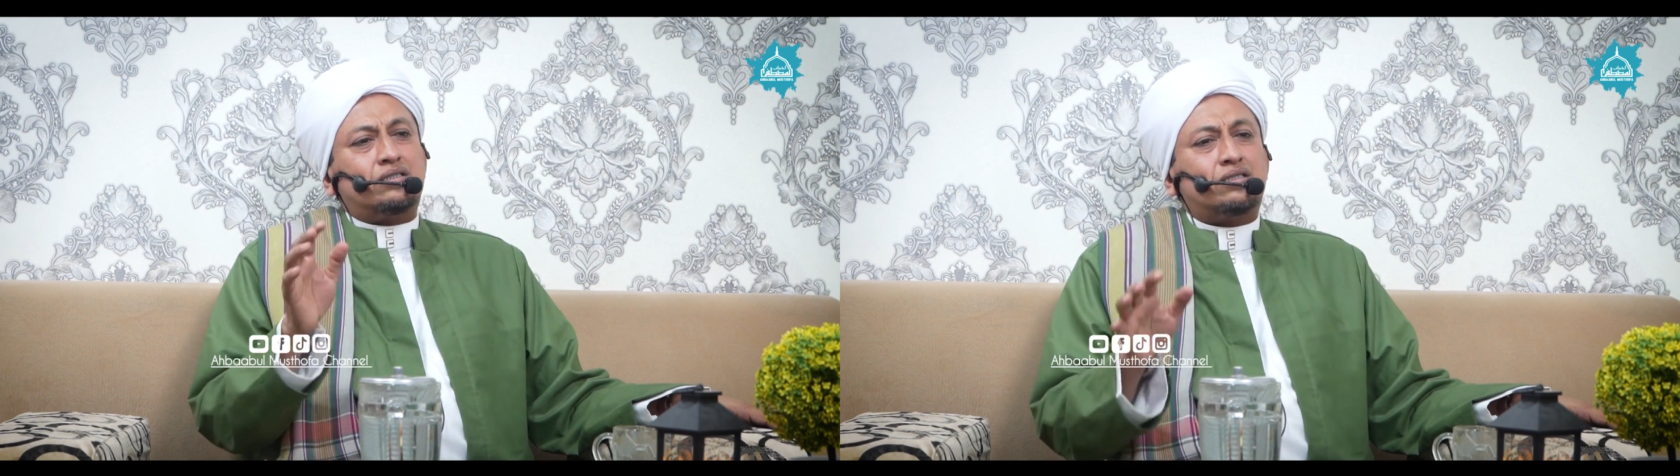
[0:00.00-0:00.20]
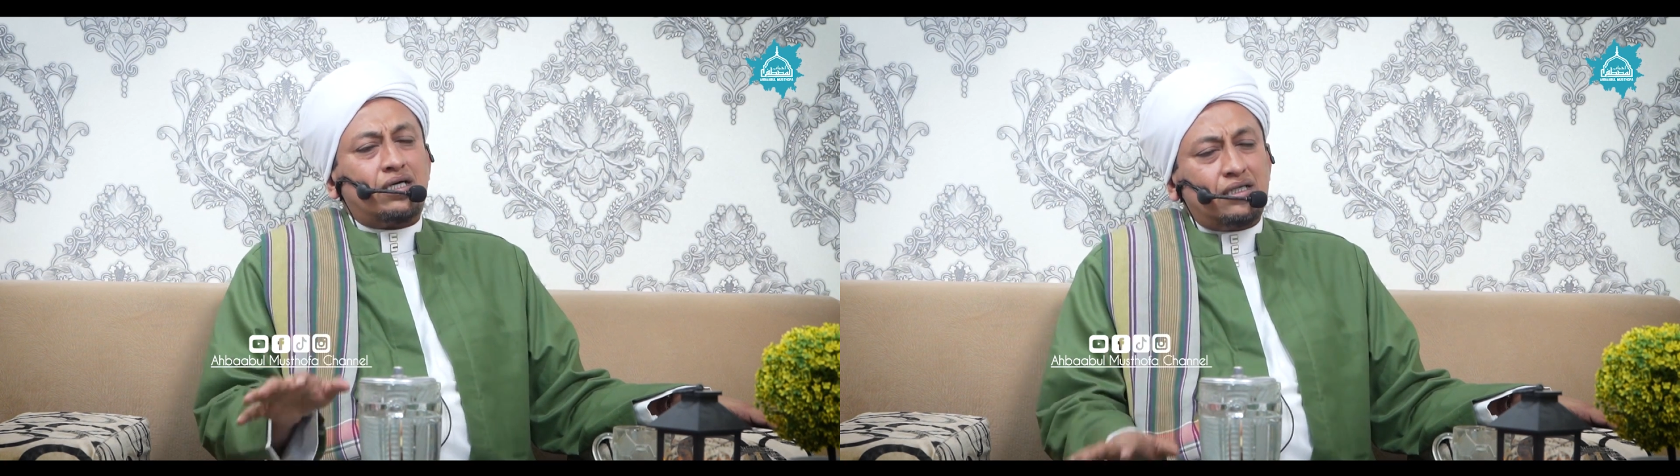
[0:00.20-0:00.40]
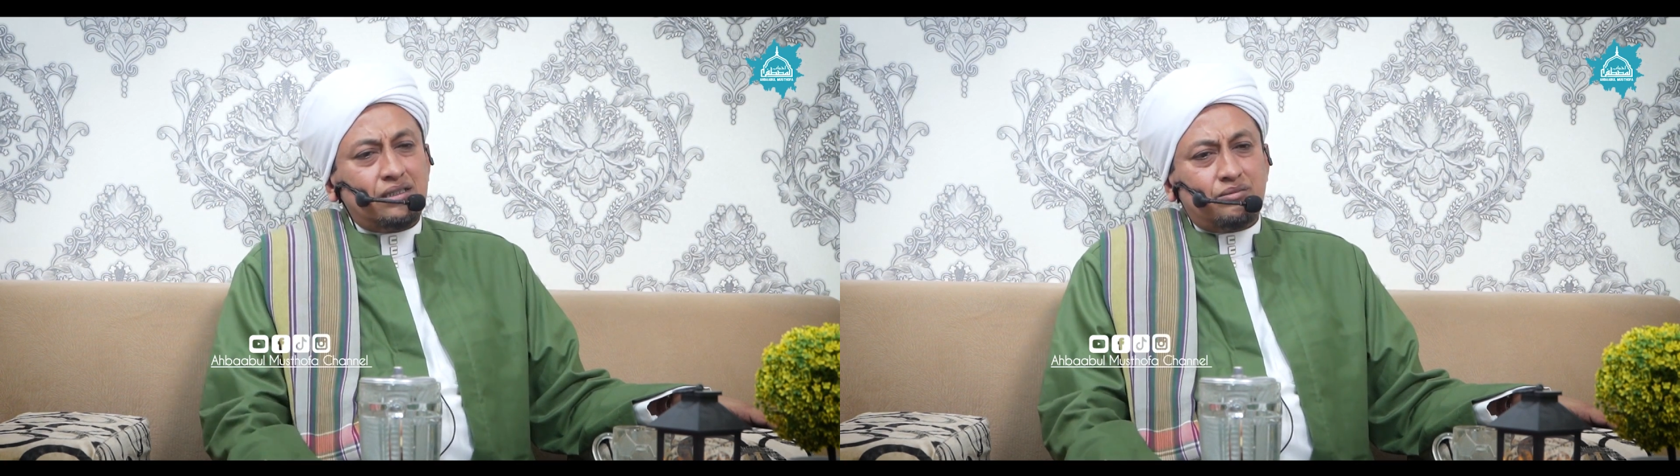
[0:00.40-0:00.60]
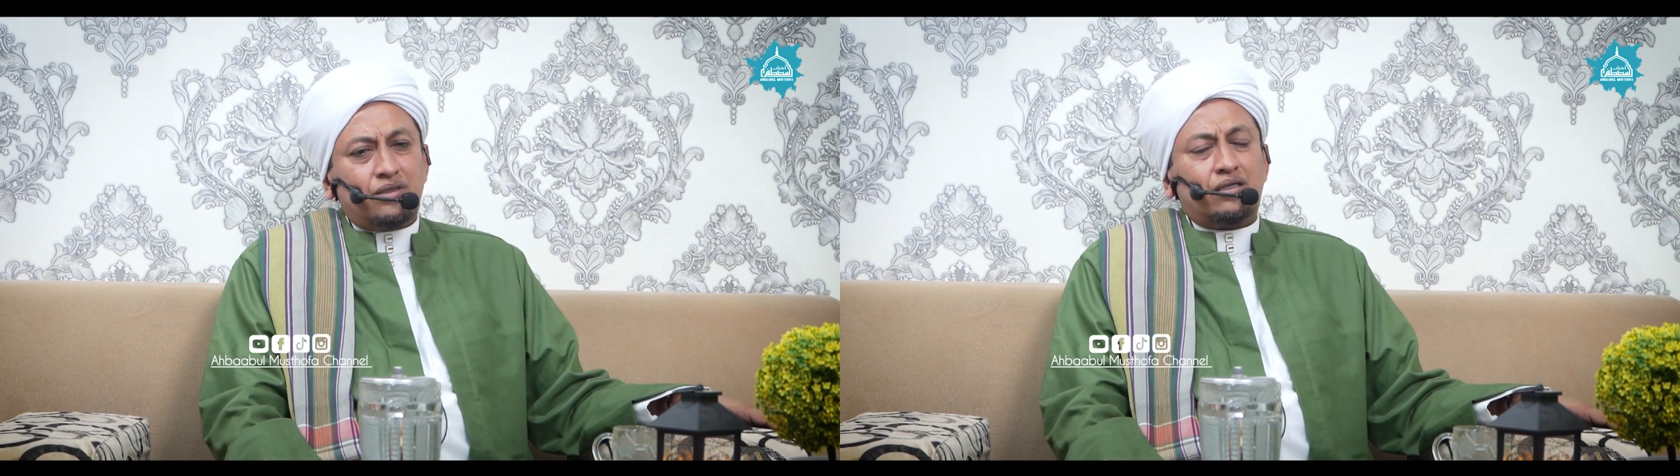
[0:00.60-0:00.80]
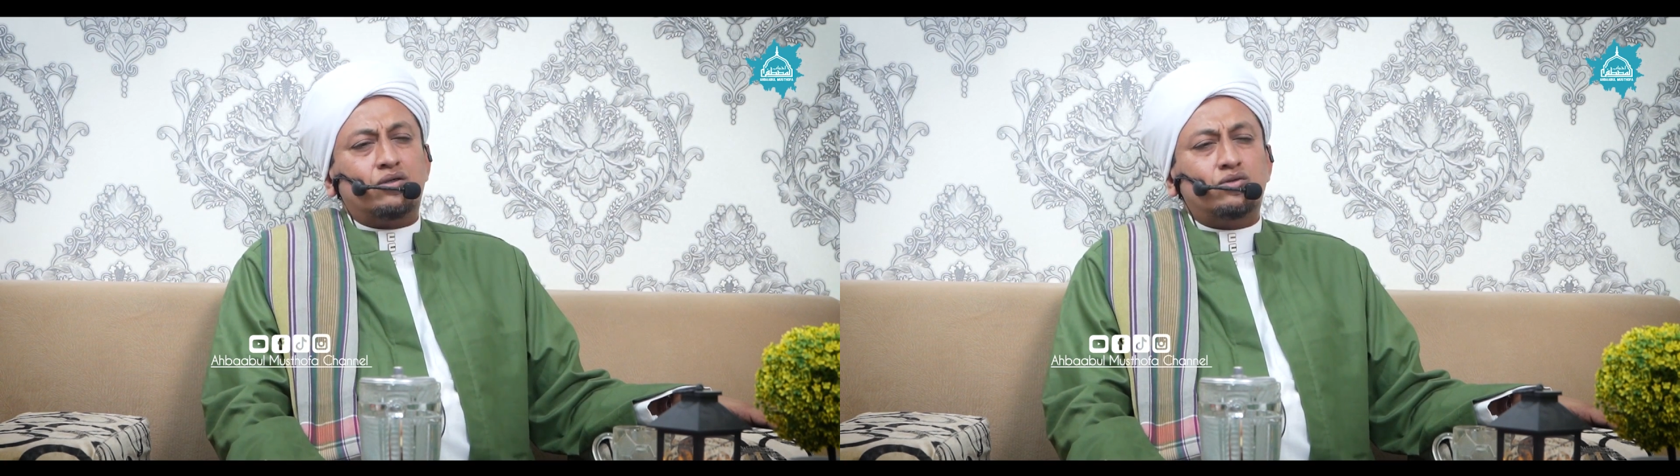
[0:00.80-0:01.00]
sekali
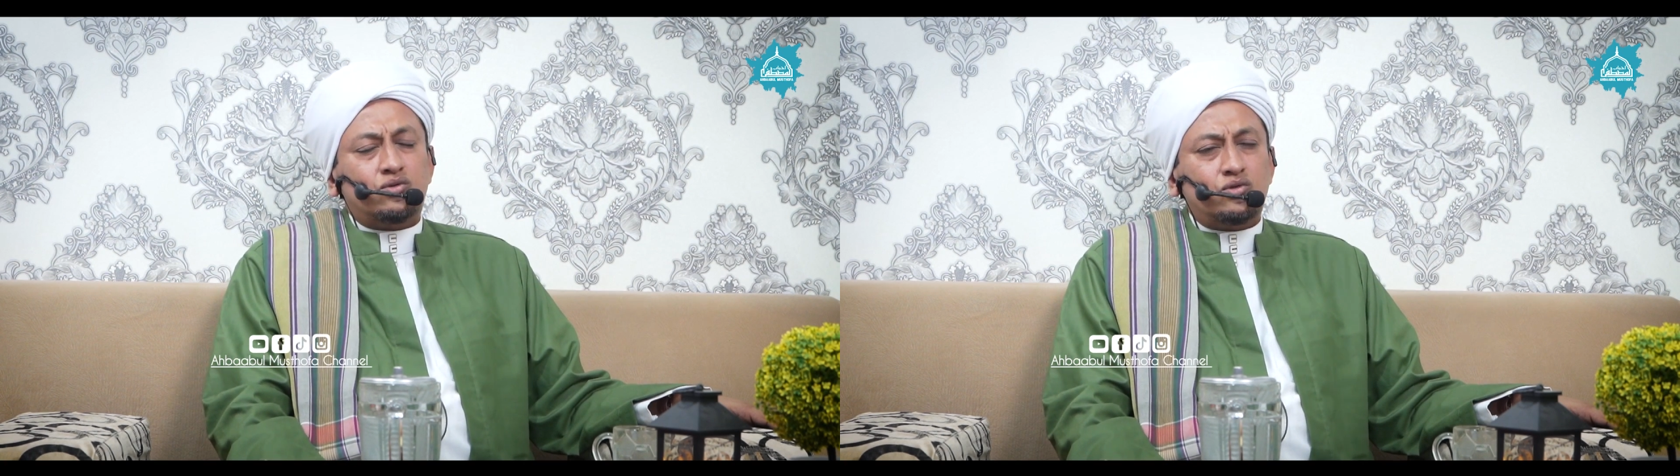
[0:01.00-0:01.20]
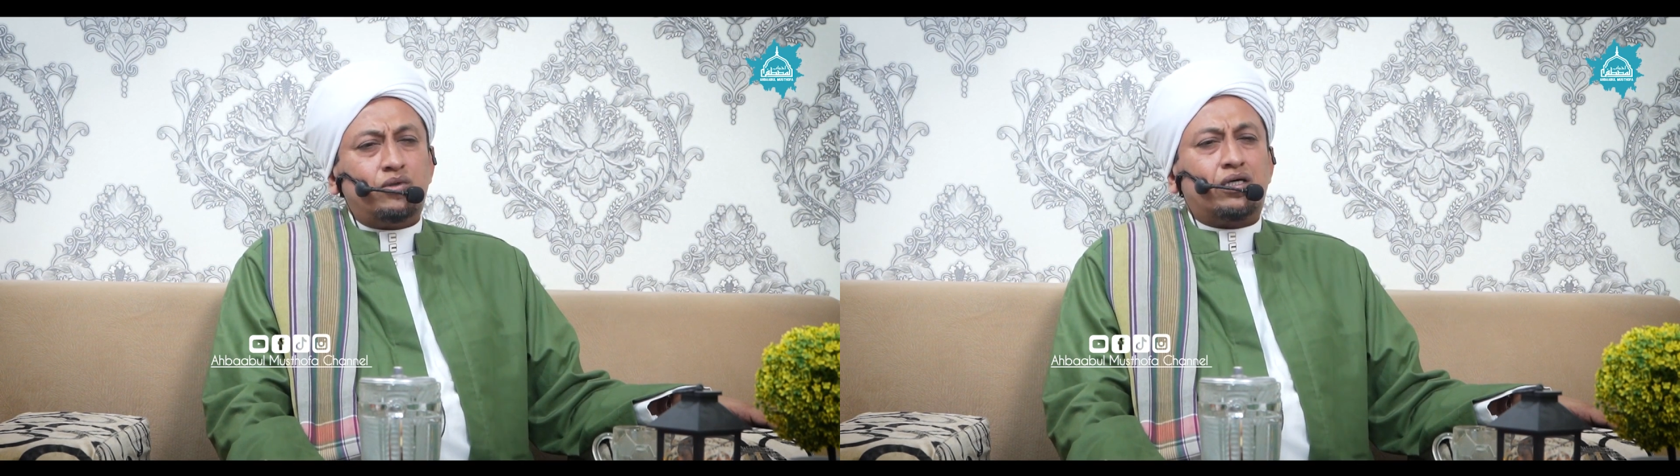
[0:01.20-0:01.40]
para guru,